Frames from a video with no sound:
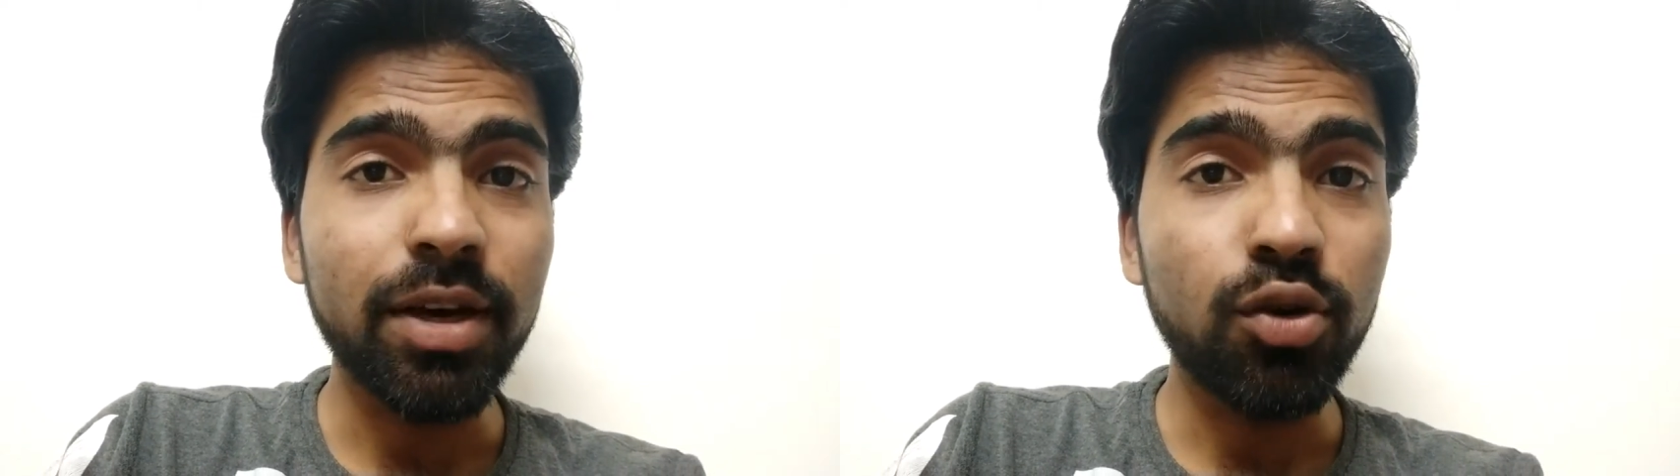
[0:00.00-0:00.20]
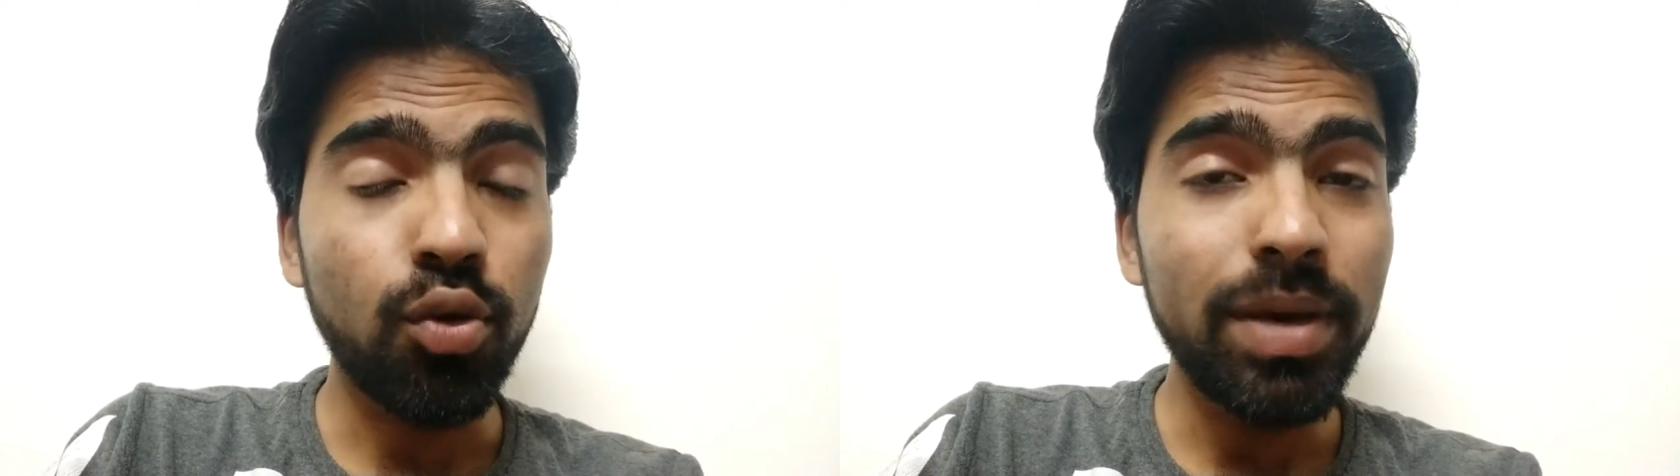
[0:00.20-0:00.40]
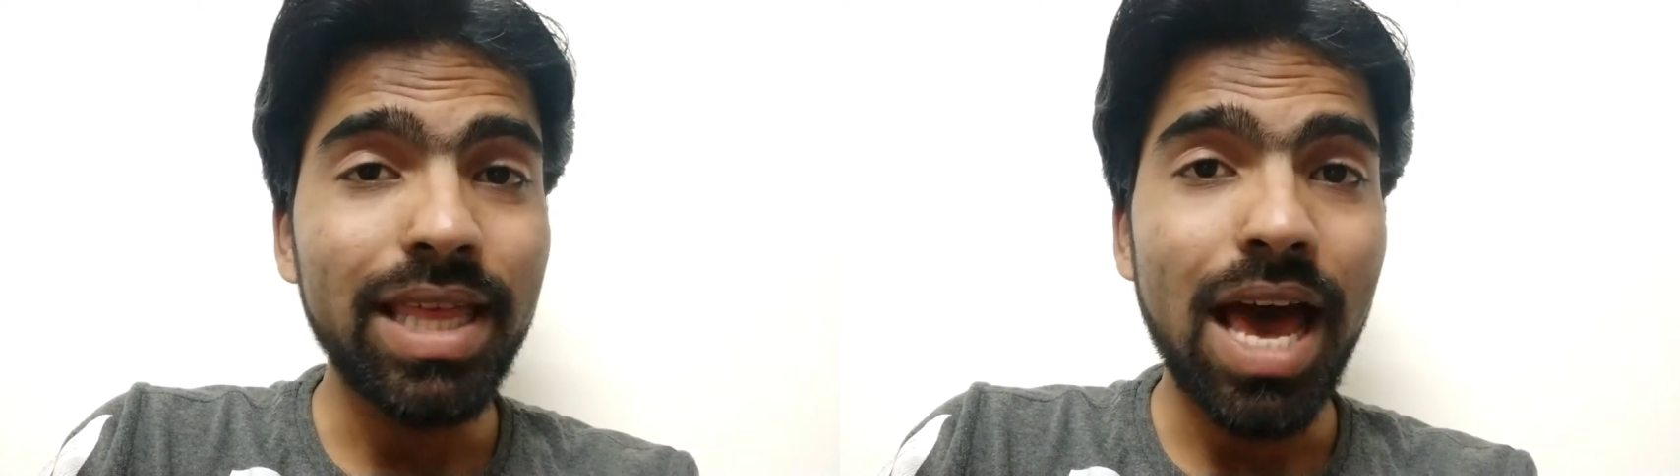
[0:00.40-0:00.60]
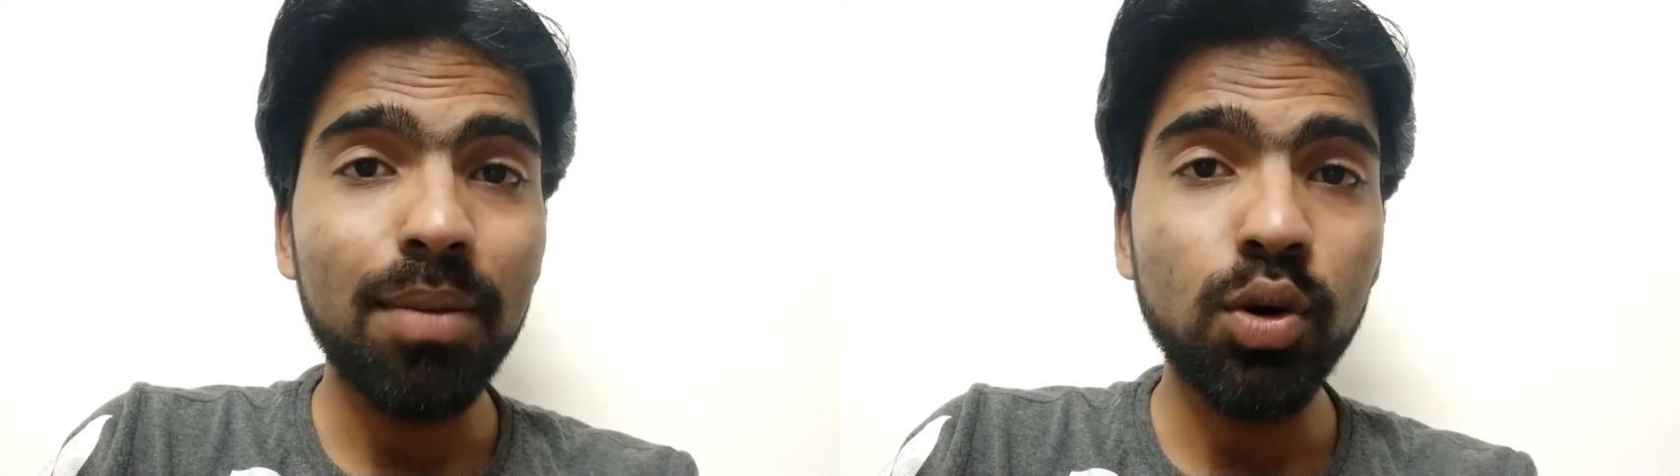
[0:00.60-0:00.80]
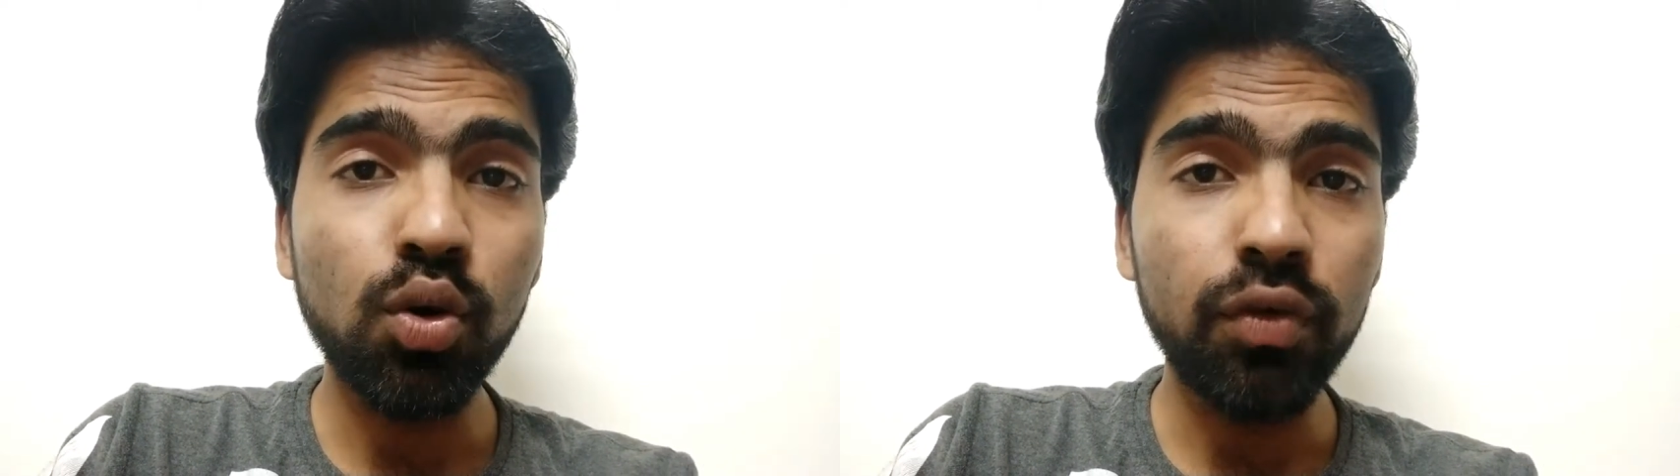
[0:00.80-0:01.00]
पे उम्मीद है
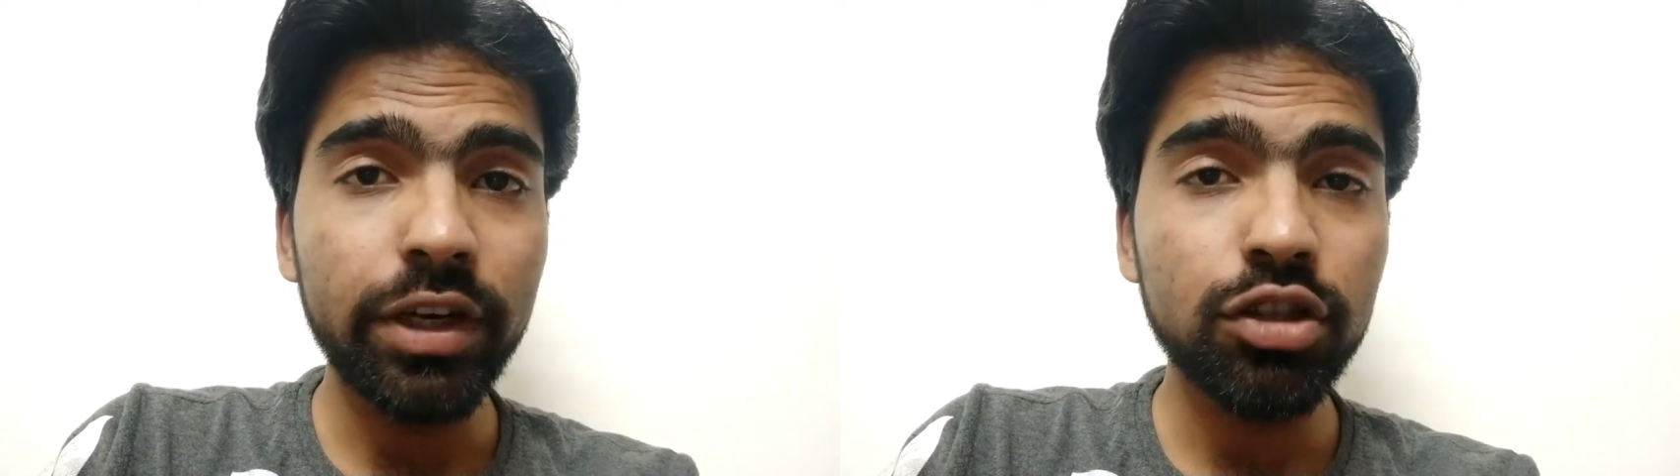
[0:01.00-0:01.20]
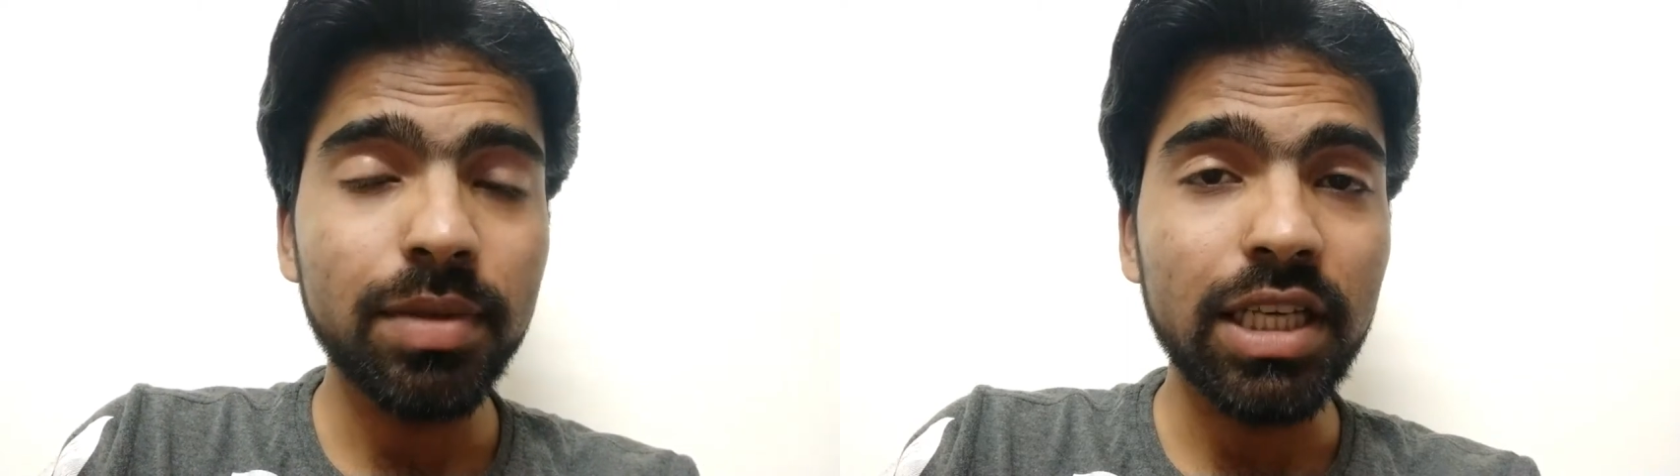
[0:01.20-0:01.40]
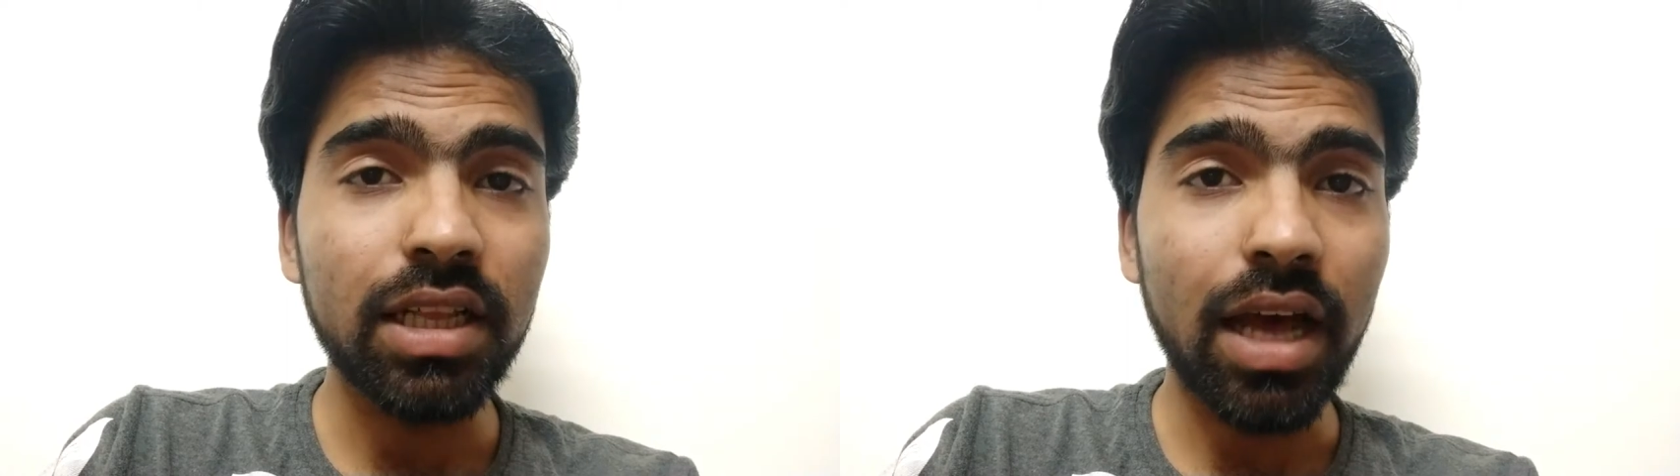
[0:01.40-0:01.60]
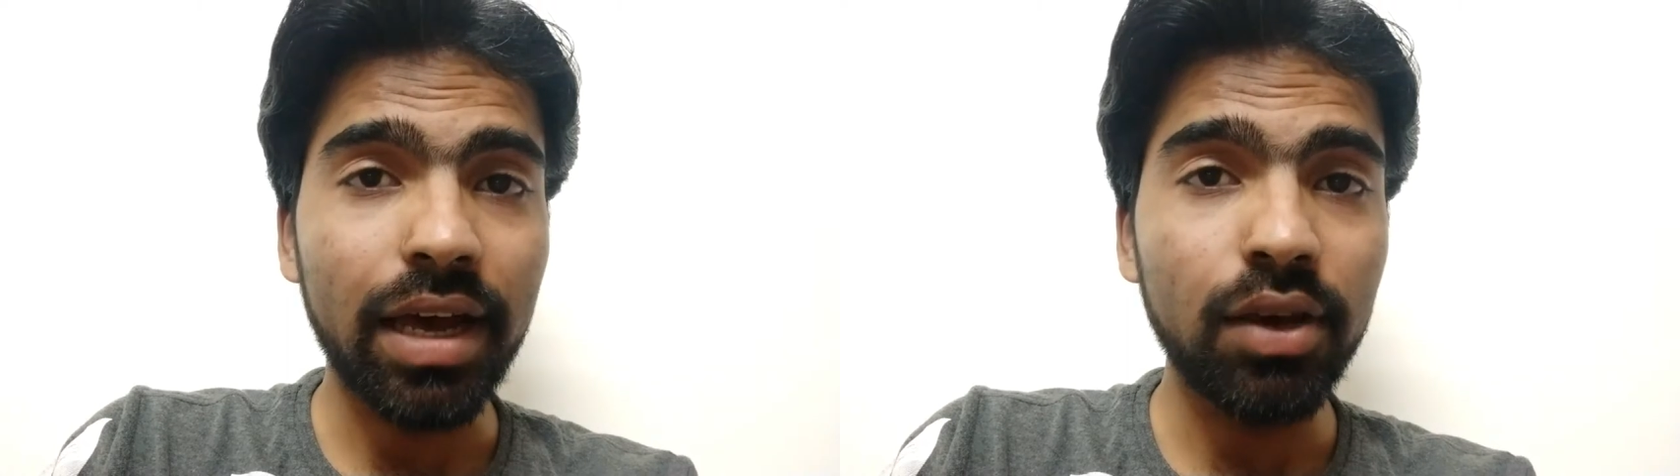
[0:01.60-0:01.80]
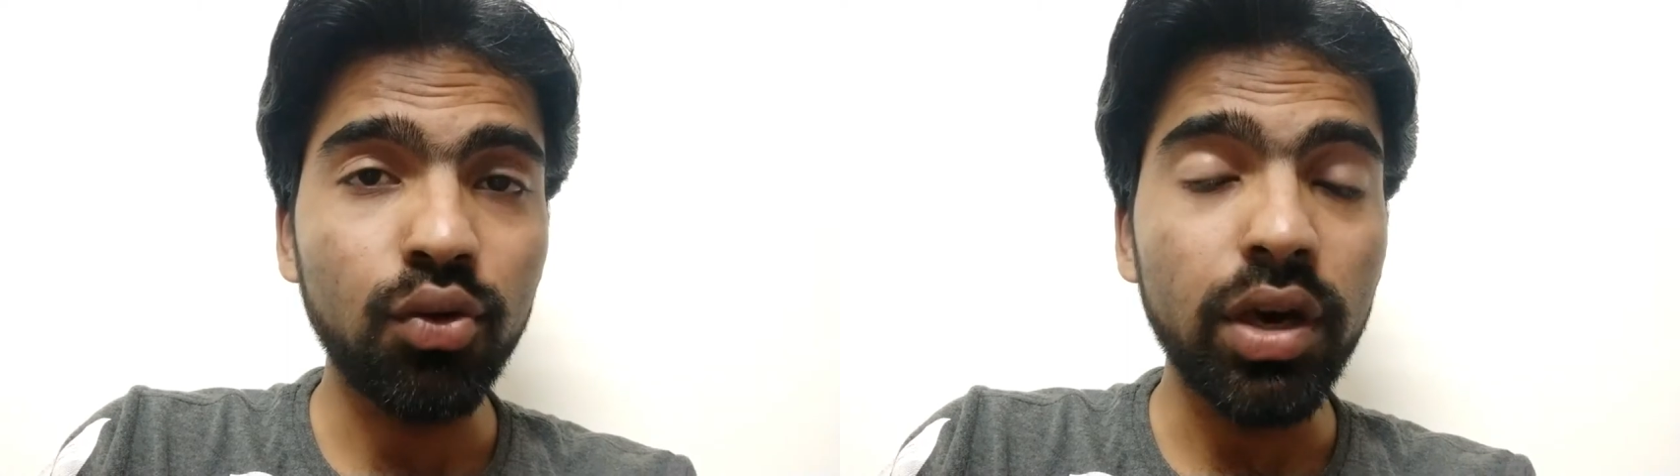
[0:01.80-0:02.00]
आप लोगों को वीडियोस पसंद आ
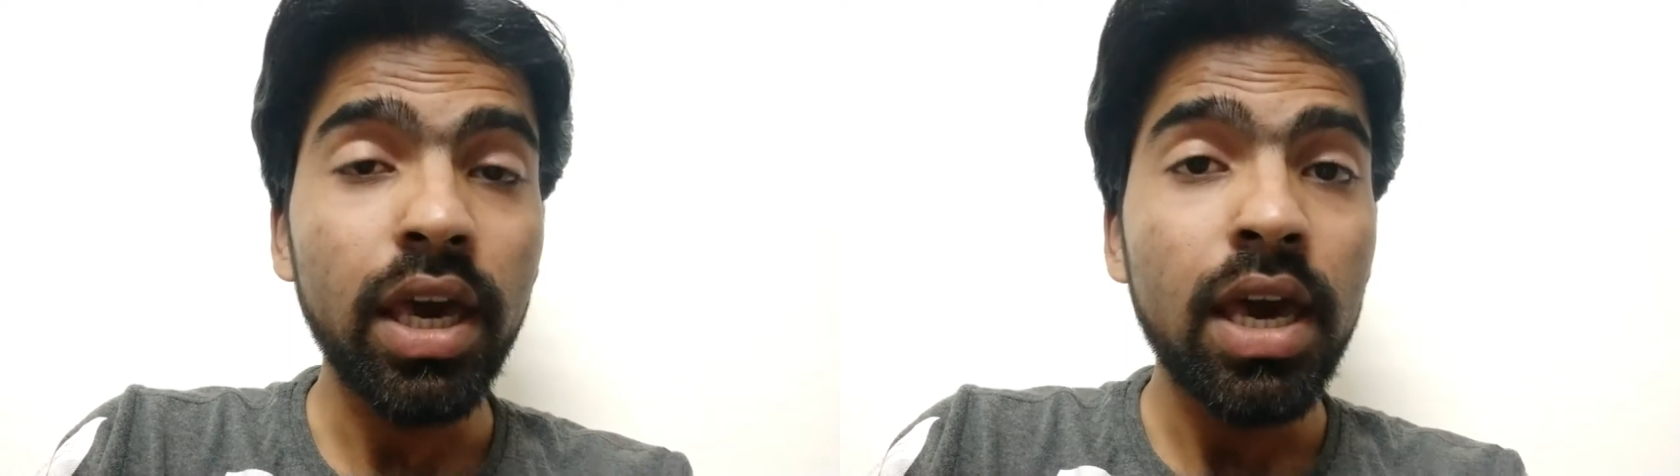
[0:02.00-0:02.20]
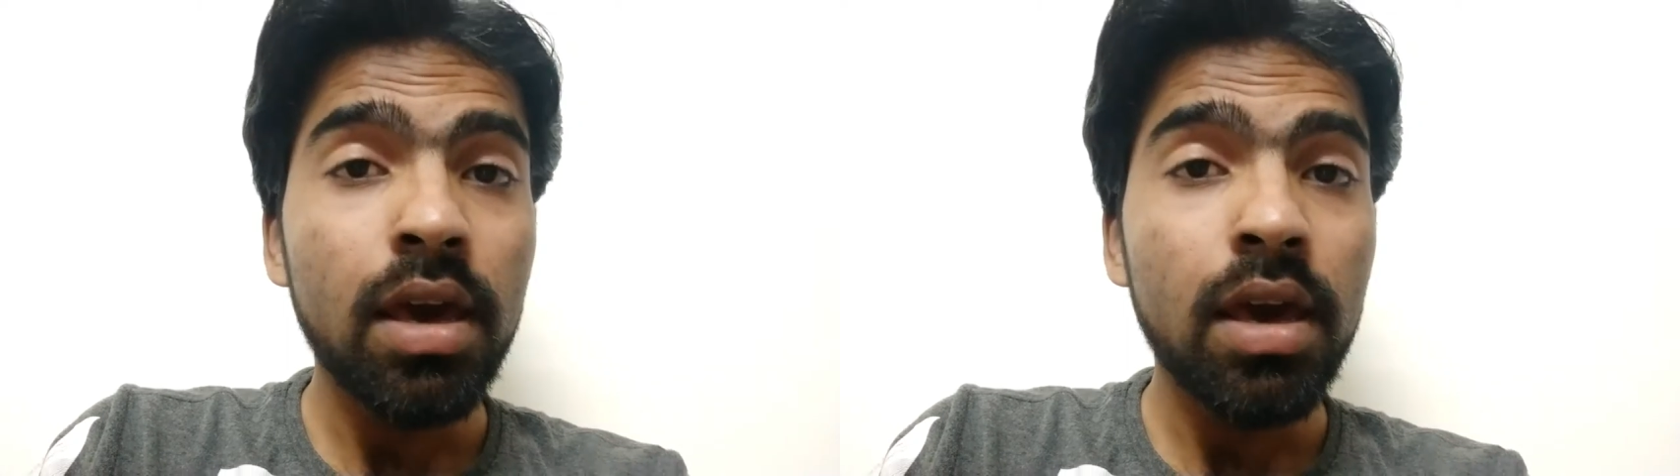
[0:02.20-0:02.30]
रही होगी